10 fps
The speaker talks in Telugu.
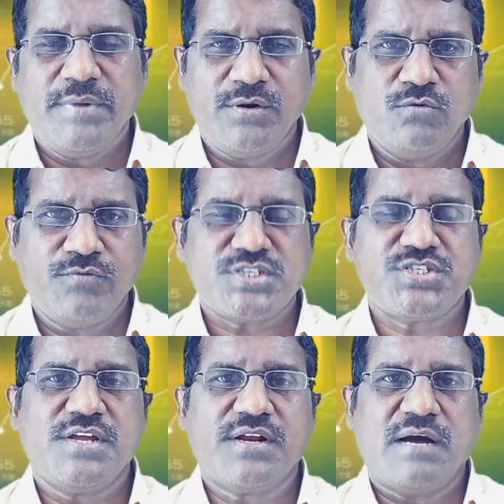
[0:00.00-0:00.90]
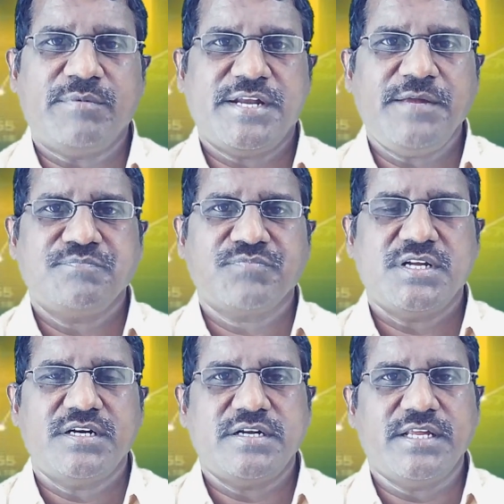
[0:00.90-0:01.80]
మీరు ఫస్ట్ ఇయర్ కాబట్టి
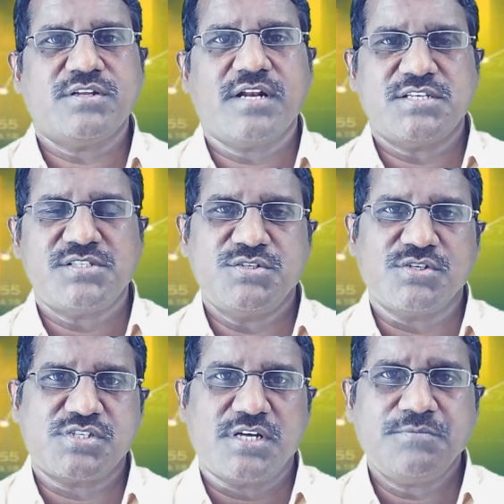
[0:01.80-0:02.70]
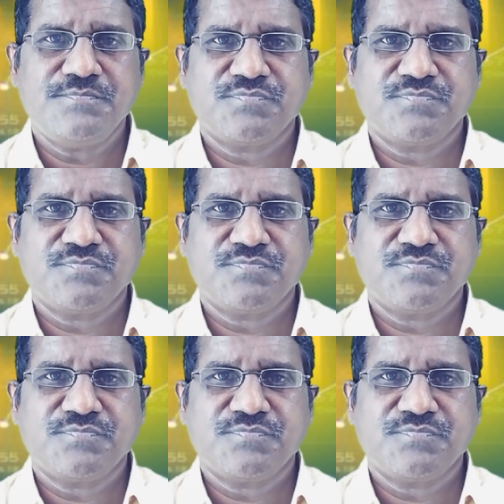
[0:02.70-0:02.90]
టెన్త్ క్లాస్ నుంచి వస్తారు